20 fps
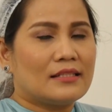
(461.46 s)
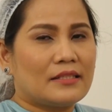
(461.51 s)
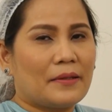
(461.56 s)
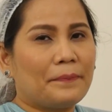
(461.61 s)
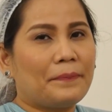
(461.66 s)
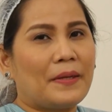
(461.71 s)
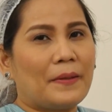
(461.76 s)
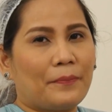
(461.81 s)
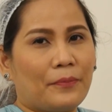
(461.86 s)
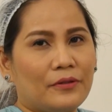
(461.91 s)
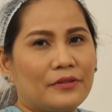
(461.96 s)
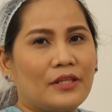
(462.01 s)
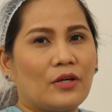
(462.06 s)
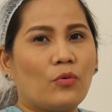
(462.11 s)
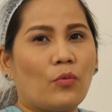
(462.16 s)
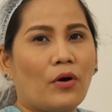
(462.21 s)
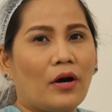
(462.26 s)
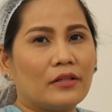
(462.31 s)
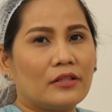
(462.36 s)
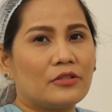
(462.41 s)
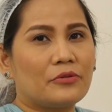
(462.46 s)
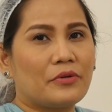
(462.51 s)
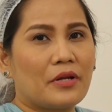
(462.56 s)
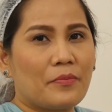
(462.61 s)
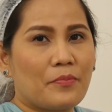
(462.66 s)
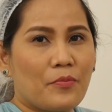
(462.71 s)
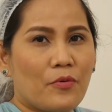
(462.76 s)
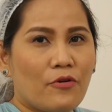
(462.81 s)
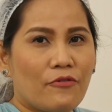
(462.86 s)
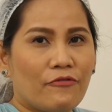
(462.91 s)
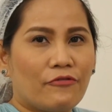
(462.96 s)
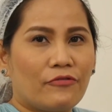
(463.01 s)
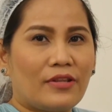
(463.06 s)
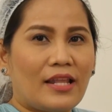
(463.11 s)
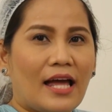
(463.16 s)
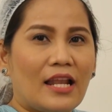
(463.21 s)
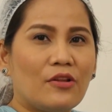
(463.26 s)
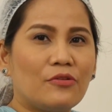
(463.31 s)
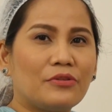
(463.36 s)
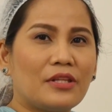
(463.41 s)
some people, they want it removed,
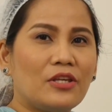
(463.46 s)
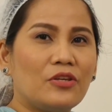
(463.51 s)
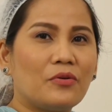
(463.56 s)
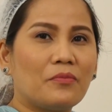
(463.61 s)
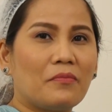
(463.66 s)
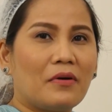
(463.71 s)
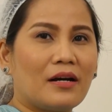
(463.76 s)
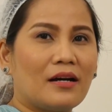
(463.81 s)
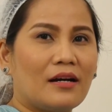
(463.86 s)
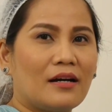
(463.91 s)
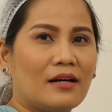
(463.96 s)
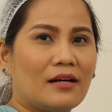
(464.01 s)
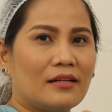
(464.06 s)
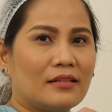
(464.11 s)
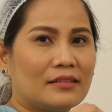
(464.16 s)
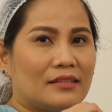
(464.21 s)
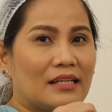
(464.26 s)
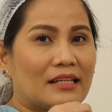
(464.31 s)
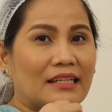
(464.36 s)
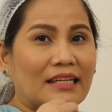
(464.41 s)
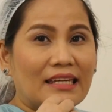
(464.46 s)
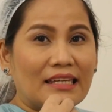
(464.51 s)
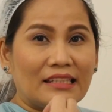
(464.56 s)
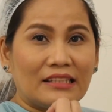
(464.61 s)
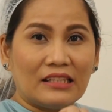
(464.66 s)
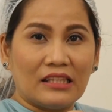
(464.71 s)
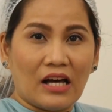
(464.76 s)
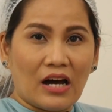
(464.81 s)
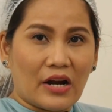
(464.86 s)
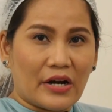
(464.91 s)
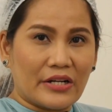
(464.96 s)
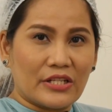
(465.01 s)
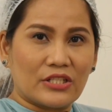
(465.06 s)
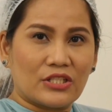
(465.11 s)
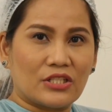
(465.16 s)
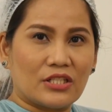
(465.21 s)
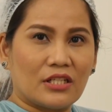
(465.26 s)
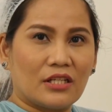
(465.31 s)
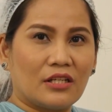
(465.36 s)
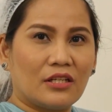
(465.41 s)
lalo na yung mga nag
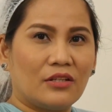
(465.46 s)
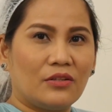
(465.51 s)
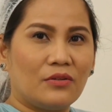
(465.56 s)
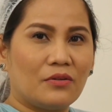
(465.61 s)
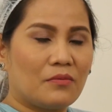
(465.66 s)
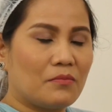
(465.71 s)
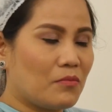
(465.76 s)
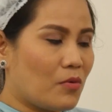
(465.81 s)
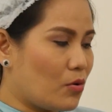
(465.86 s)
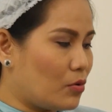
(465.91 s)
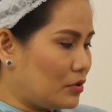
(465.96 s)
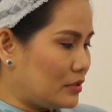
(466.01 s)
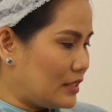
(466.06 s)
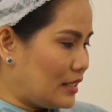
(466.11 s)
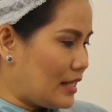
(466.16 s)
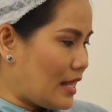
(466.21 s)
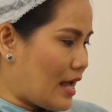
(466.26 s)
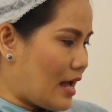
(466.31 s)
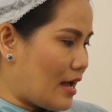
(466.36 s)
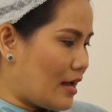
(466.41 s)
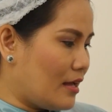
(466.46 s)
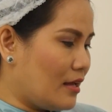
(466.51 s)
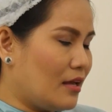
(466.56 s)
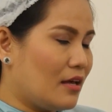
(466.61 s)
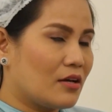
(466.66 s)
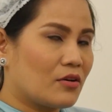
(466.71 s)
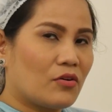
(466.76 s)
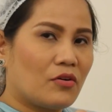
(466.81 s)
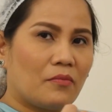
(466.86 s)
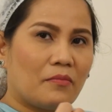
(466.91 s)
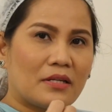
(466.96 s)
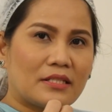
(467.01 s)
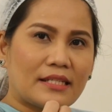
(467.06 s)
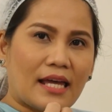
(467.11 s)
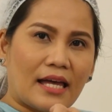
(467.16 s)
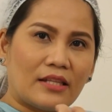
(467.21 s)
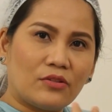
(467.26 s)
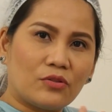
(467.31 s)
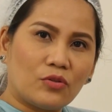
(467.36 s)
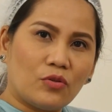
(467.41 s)
enlarge yung mole nila. Kung
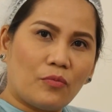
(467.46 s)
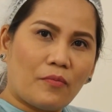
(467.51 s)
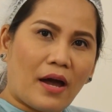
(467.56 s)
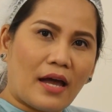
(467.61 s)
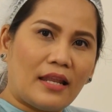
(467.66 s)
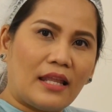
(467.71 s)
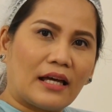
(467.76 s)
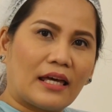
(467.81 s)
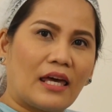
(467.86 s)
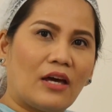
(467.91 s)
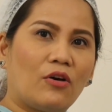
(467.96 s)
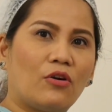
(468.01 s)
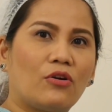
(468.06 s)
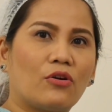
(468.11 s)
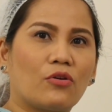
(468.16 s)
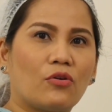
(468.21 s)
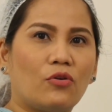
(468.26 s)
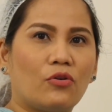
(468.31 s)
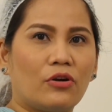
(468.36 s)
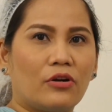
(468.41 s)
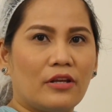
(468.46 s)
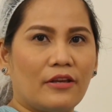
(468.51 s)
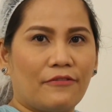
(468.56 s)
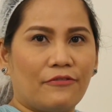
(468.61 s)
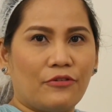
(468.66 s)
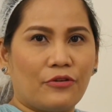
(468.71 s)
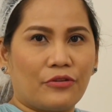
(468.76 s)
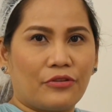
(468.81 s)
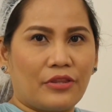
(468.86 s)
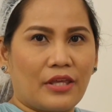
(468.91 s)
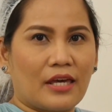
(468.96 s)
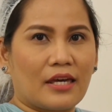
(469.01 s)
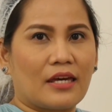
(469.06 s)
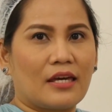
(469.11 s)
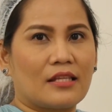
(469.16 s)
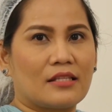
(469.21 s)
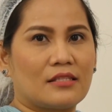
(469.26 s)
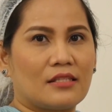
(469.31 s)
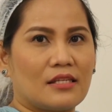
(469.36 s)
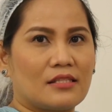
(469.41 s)
masyadong lumalaki or, or if you think
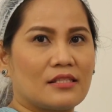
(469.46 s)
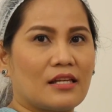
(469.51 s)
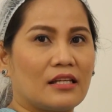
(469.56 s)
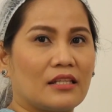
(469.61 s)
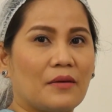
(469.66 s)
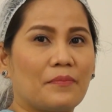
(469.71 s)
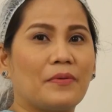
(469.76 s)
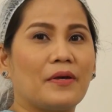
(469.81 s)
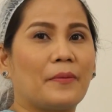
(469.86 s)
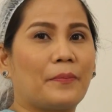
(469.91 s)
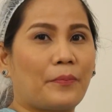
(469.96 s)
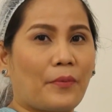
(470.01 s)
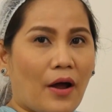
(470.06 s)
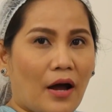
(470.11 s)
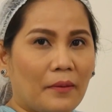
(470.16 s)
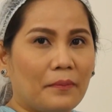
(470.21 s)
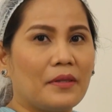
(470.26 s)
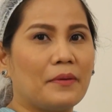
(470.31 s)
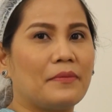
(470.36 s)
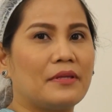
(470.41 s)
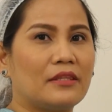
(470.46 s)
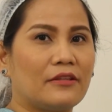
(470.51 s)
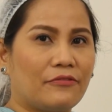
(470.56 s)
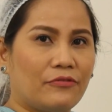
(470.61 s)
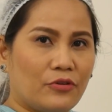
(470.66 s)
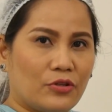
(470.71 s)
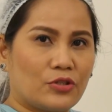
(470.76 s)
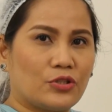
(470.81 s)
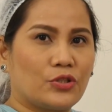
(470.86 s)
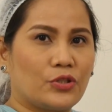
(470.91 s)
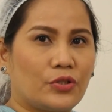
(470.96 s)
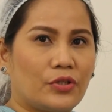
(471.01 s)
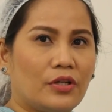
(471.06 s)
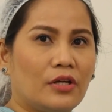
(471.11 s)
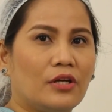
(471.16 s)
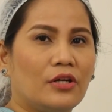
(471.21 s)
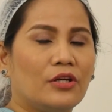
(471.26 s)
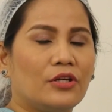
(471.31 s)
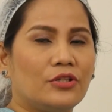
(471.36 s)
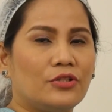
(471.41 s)
it's, it's gonna be a problem in the future,
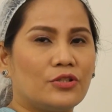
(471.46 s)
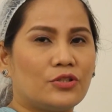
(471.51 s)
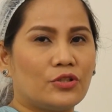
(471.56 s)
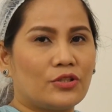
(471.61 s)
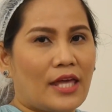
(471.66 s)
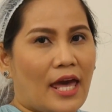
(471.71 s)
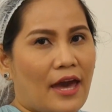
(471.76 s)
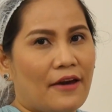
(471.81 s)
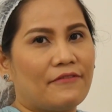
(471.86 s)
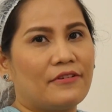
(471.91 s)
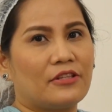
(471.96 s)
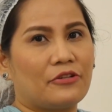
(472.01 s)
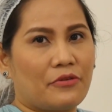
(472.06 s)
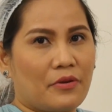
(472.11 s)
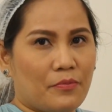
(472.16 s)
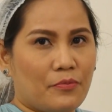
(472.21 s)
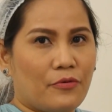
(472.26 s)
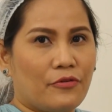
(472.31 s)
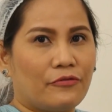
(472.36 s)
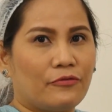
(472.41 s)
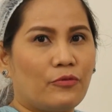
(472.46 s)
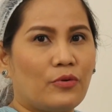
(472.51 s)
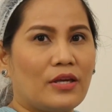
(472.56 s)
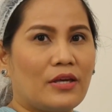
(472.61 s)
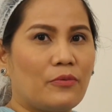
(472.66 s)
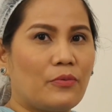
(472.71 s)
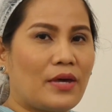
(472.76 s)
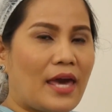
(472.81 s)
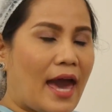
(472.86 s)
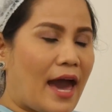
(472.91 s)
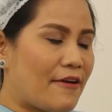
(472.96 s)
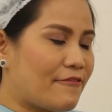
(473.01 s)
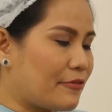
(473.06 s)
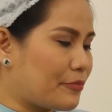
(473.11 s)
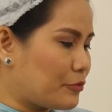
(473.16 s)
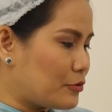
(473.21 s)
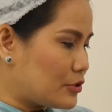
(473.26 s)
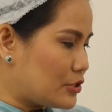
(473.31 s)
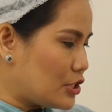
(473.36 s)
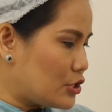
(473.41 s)
you should have it removed. We, we have a
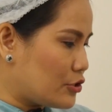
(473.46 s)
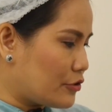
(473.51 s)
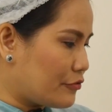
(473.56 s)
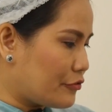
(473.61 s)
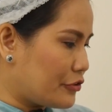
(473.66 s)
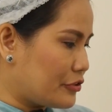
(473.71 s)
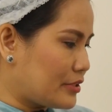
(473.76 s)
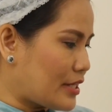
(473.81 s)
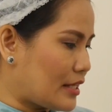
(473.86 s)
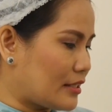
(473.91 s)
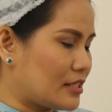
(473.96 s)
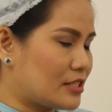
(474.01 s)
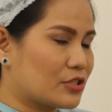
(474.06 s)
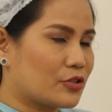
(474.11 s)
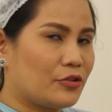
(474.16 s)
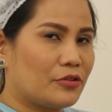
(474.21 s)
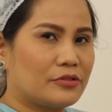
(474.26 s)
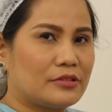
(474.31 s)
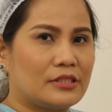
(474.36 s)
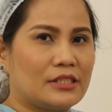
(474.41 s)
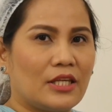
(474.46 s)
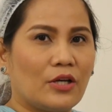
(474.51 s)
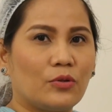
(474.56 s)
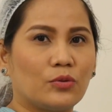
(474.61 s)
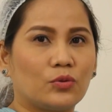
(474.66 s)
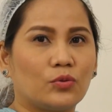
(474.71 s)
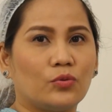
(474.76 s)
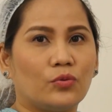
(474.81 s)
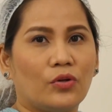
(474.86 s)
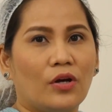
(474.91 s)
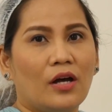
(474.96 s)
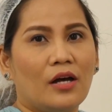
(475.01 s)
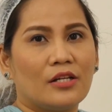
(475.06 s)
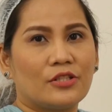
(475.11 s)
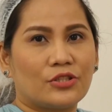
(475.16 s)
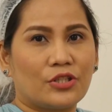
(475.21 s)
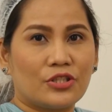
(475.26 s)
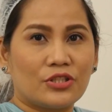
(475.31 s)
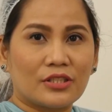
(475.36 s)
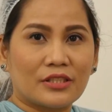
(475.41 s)
procedure for that. It's called CO2
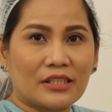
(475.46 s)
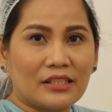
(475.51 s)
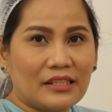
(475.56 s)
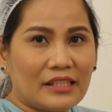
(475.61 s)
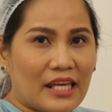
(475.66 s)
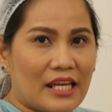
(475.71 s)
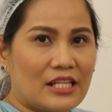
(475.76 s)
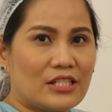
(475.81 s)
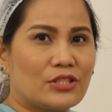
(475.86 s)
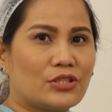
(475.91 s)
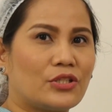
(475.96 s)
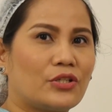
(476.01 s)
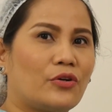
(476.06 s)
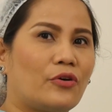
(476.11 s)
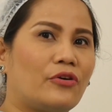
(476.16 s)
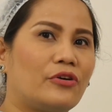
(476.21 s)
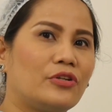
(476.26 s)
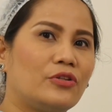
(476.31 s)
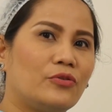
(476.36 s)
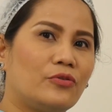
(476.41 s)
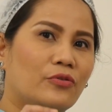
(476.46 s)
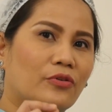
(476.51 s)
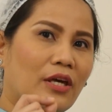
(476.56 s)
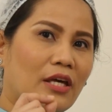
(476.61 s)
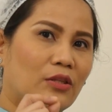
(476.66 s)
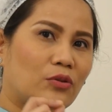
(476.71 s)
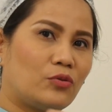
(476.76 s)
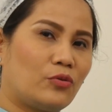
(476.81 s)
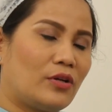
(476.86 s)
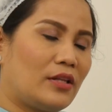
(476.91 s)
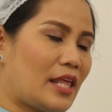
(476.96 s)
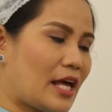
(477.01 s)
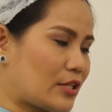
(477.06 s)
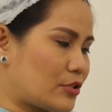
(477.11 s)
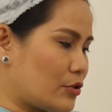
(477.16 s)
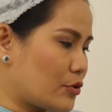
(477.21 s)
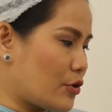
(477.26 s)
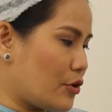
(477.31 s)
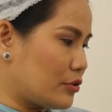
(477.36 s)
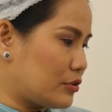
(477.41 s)
surgical laser or you can do
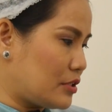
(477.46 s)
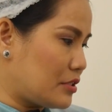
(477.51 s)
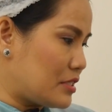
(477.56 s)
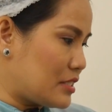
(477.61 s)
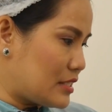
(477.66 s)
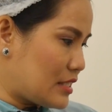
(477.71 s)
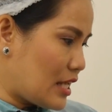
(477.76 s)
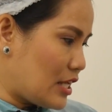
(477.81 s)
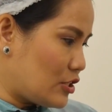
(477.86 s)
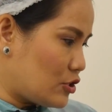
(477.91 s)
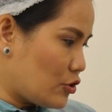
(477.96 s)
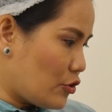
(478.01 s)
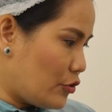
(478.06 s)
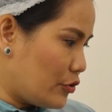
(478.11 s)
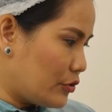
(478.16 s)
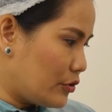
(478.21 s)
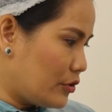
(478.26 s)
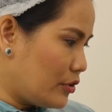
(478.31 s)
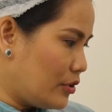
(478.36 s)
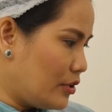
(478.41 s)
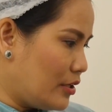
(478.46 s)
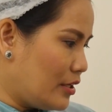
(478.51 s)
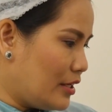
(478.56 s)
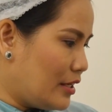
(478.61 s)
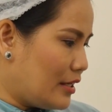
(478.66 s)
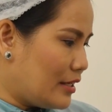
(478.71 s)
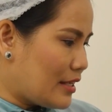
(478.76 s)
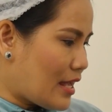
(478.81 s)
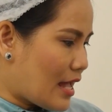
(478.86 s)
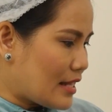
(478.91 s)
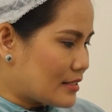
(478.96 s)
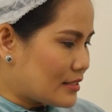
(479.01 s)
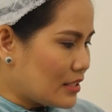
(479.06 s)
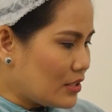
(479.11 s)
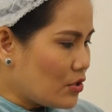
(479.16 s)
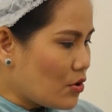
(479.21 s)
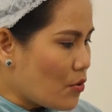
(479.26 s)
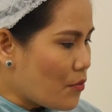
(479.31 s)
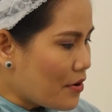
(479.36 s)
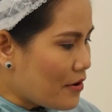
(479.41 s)
electrocauterization. Yan. Sa
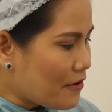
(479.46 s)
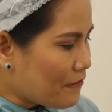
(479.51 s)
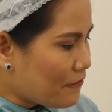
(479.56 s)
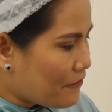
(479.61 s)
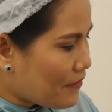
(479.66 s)
lower